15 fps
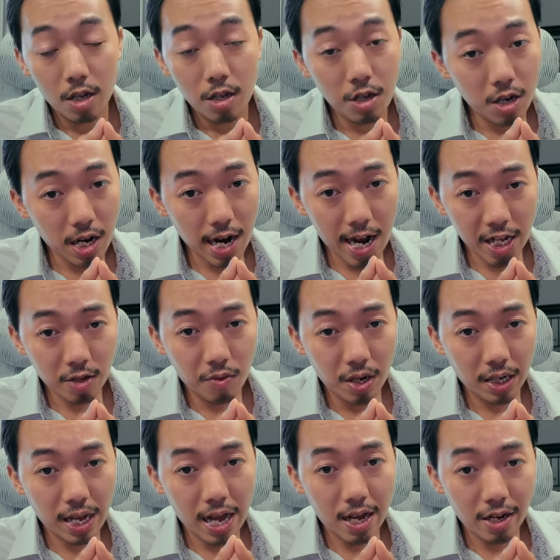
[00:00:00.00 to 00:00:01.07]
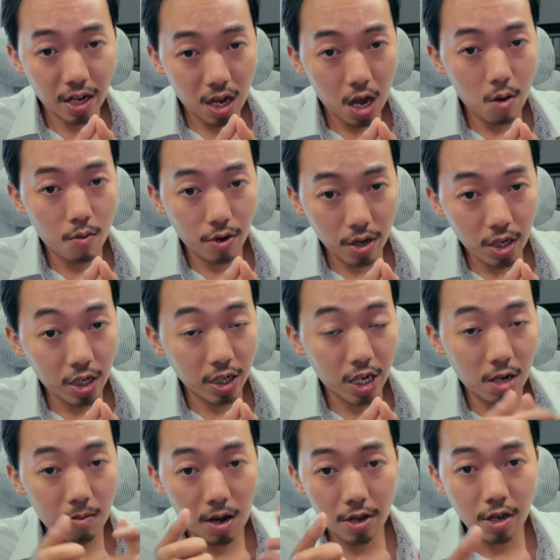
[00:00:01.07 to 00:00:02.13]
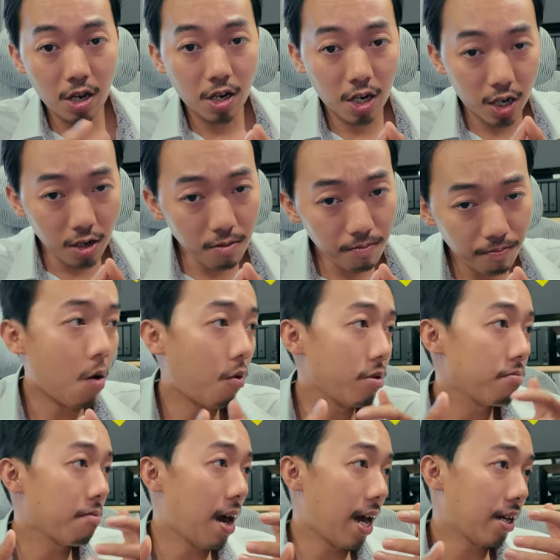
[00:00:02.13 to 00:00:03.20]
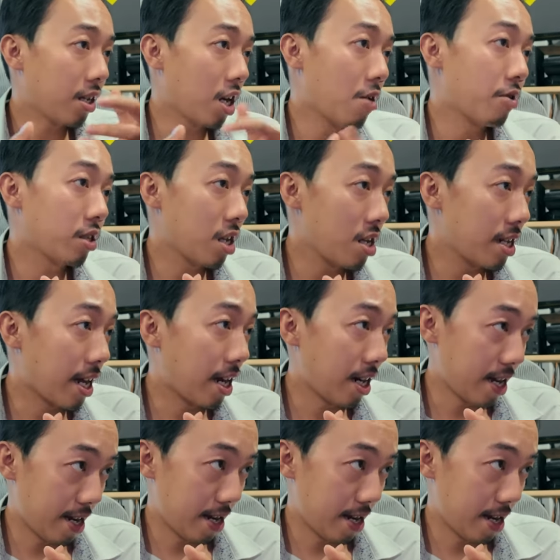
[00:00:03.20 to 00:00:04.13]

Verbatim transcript: như ai chơi cá thì không phải channel bao nhiêu nữa mà quên bán đòi về thì nạc